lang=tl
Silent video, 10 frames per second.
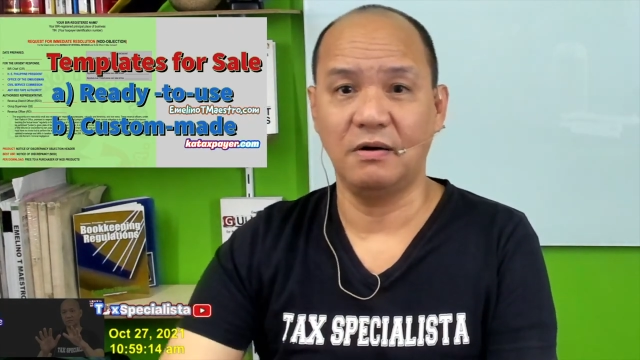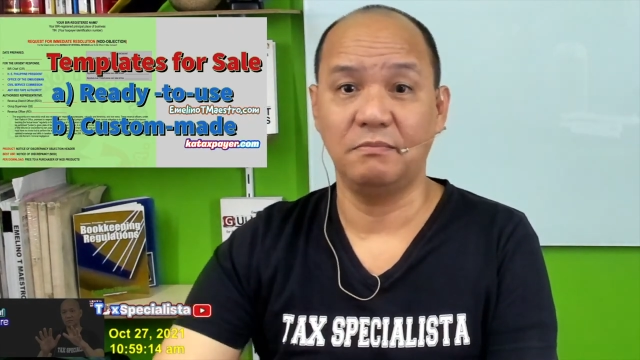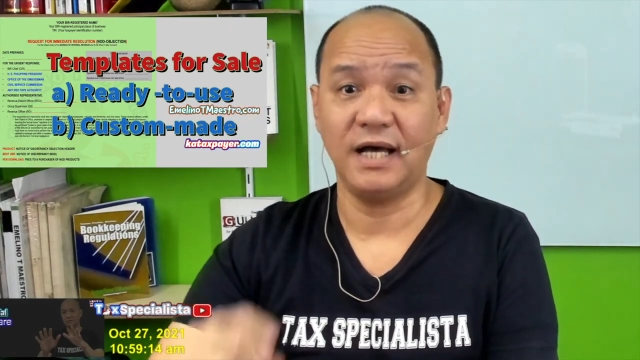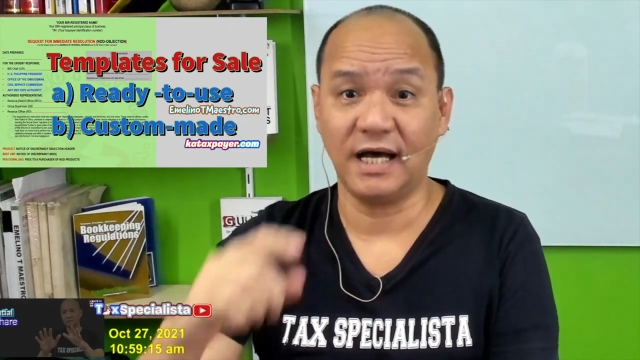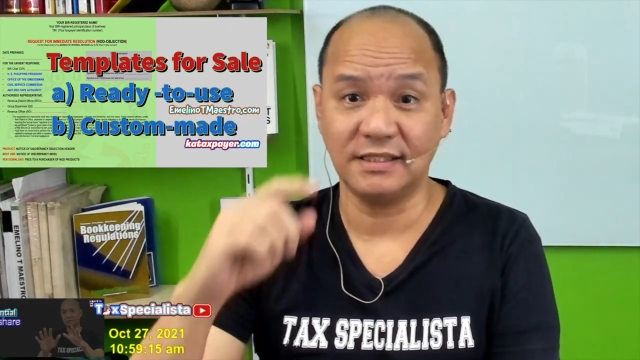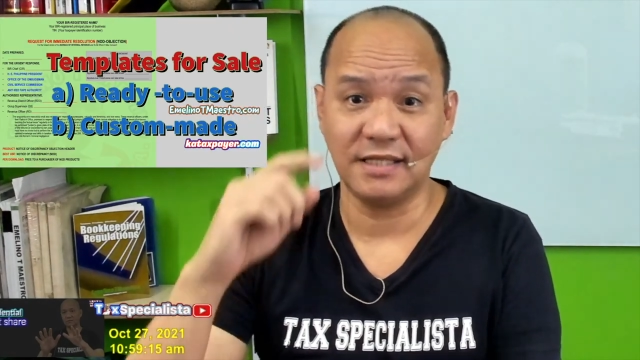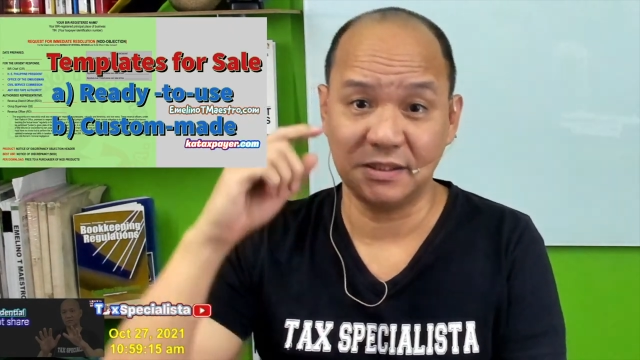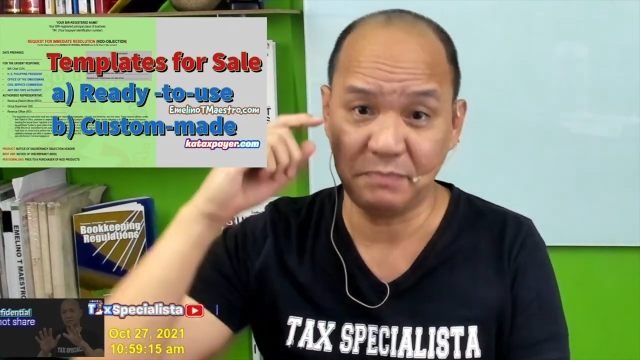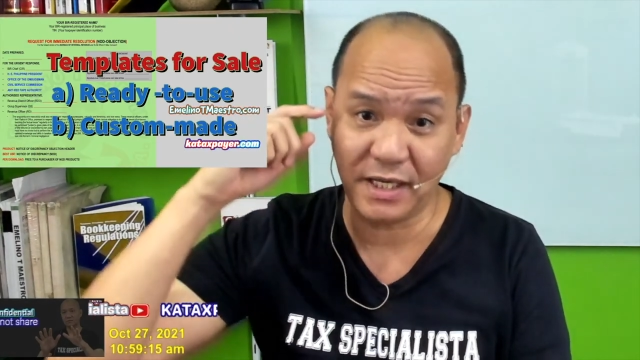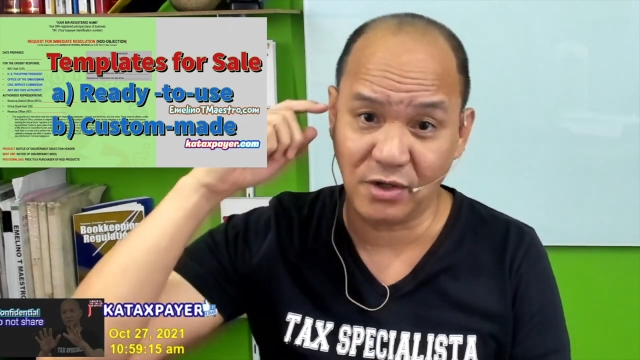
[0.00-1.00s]
mga
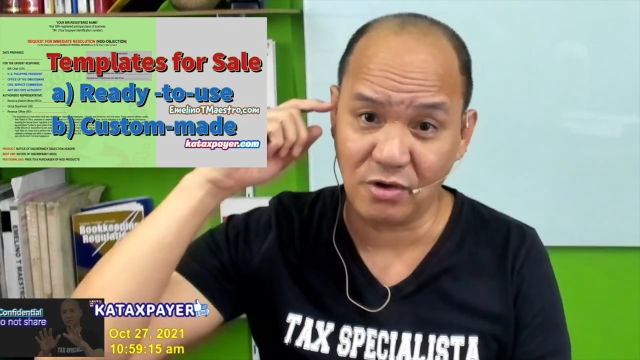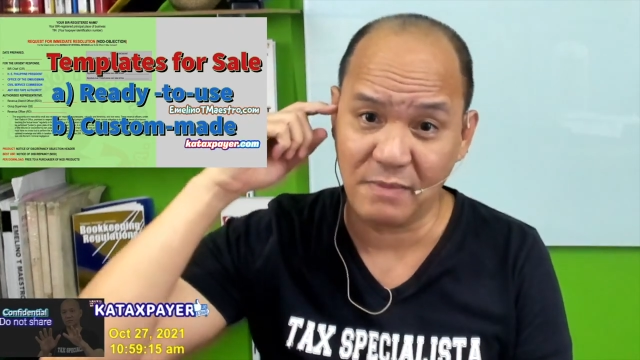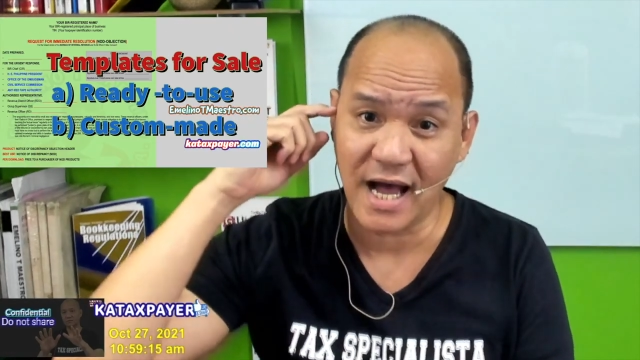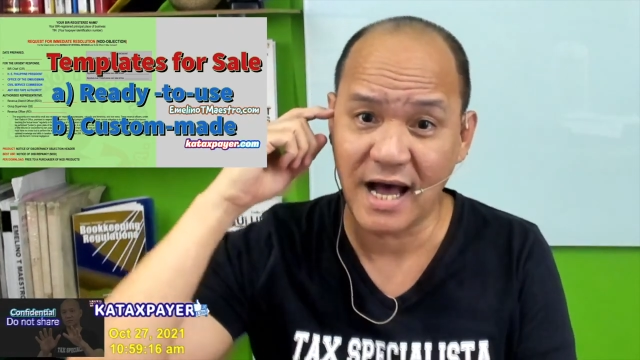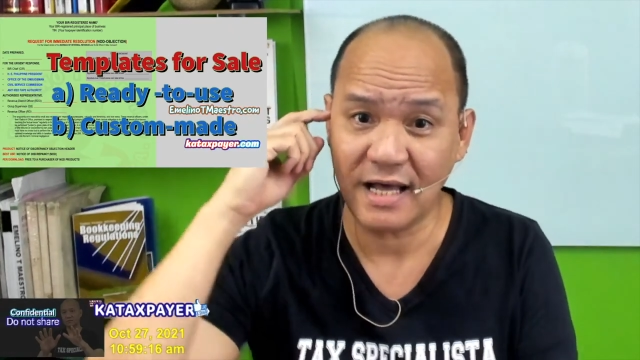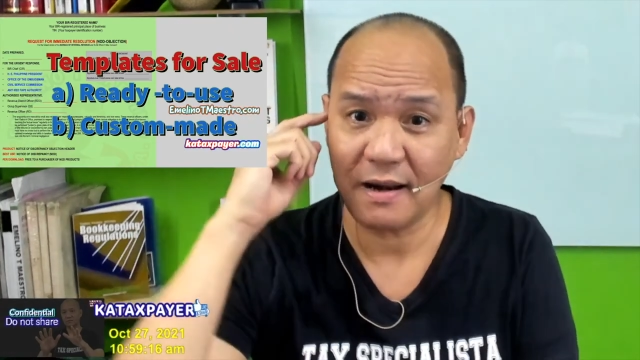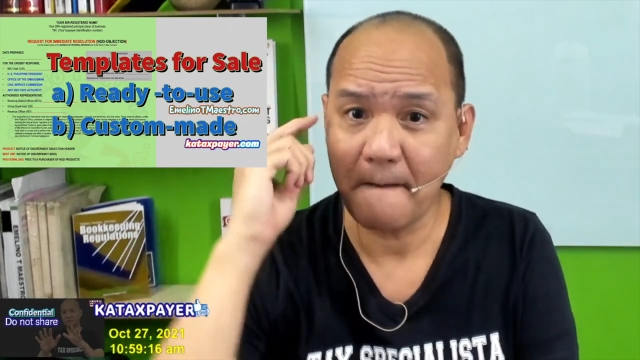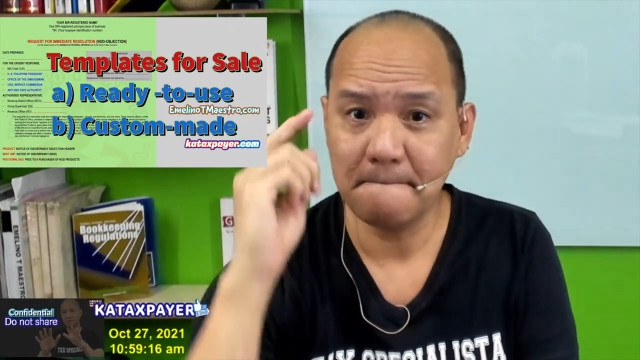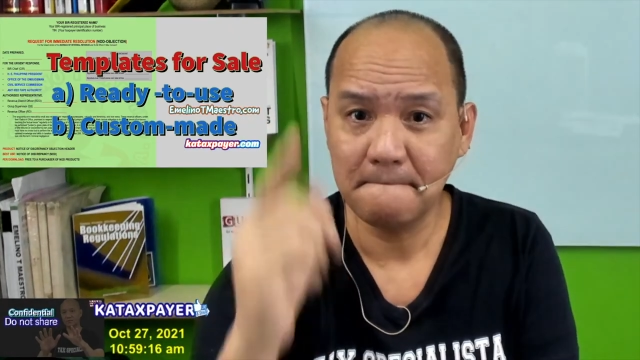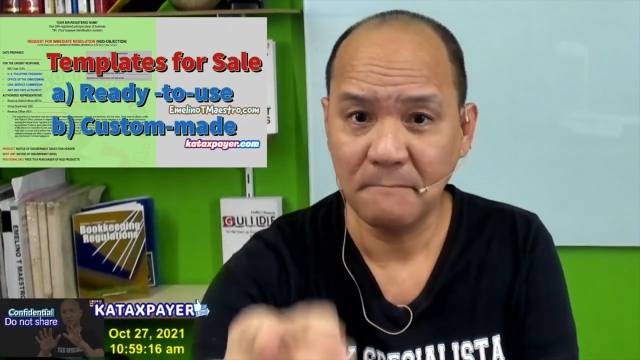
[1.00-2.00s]
ka-taxpayer kong mahal,
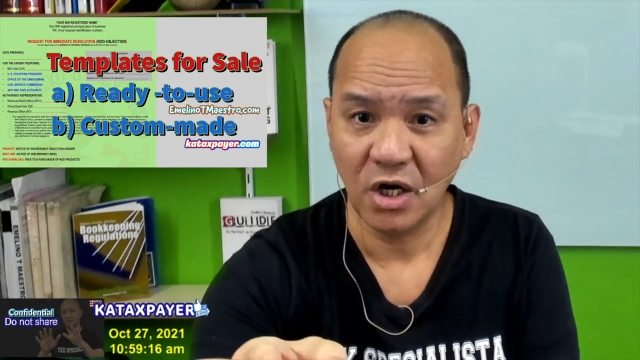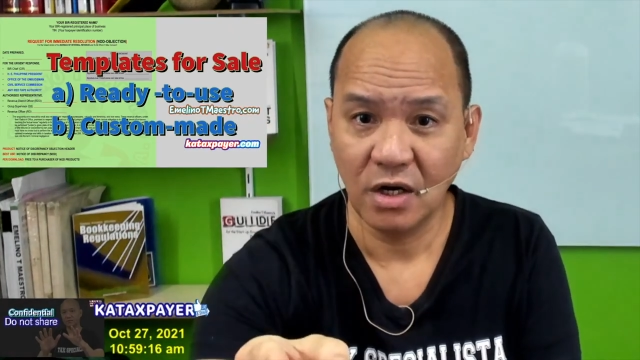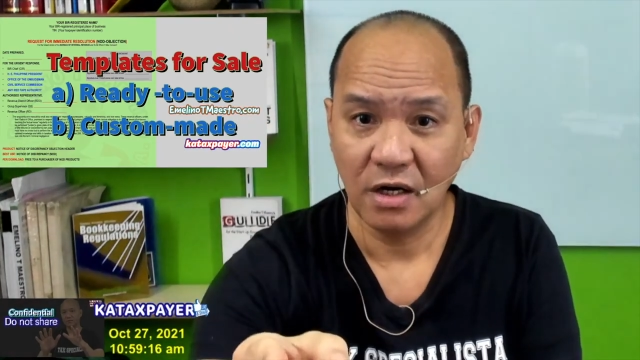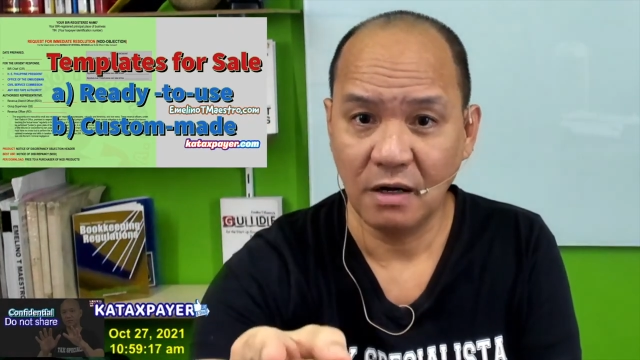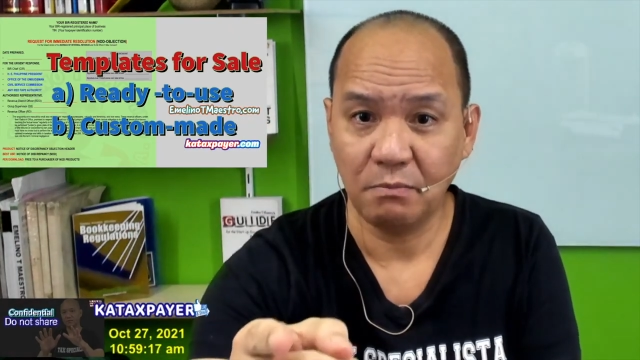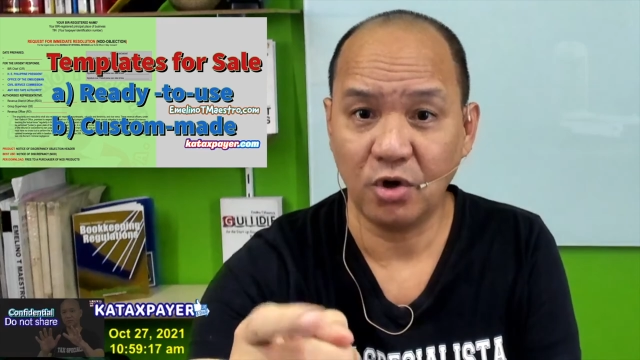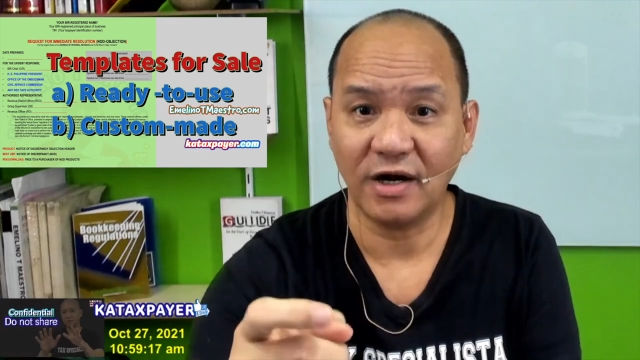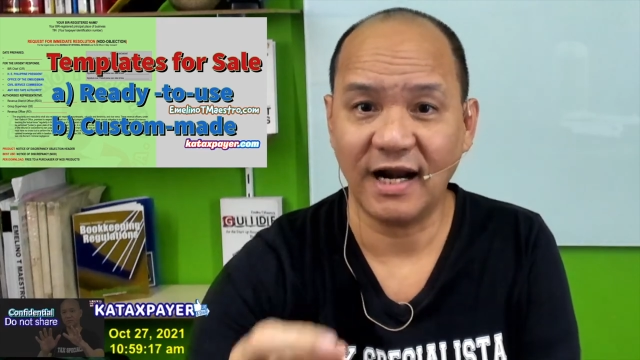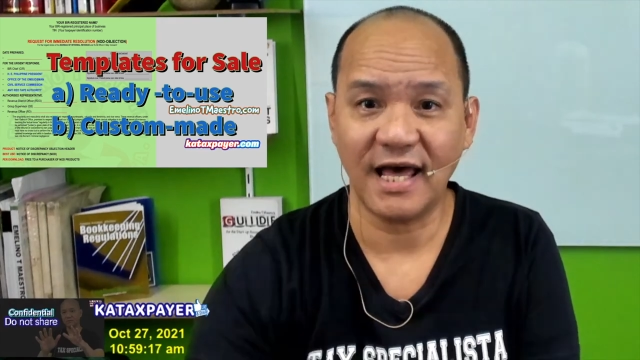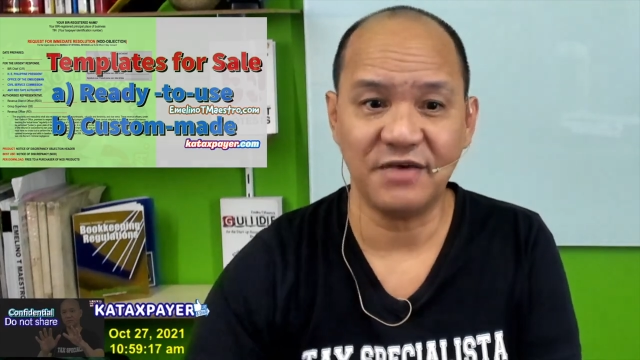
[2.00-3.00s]
or
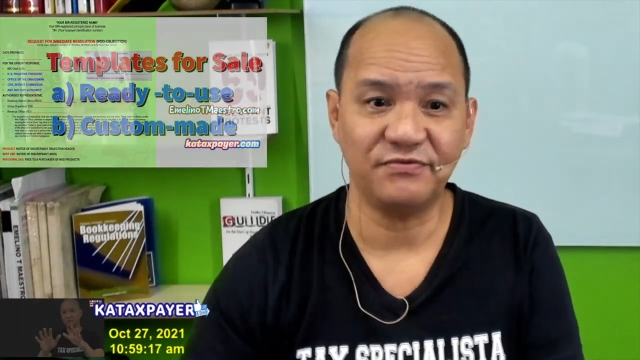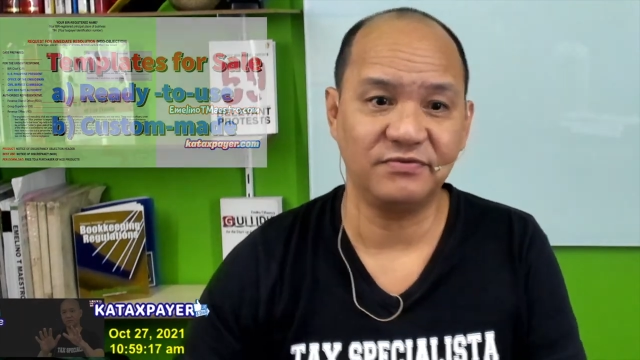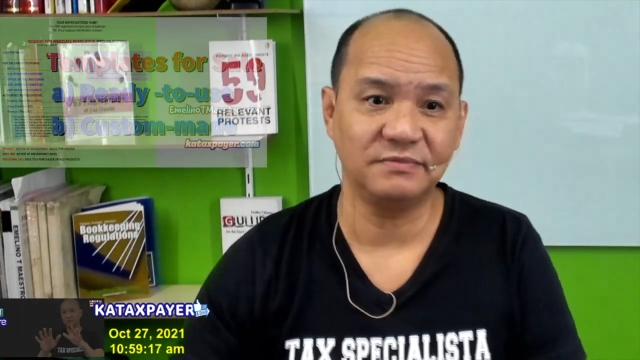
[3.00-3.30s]
life.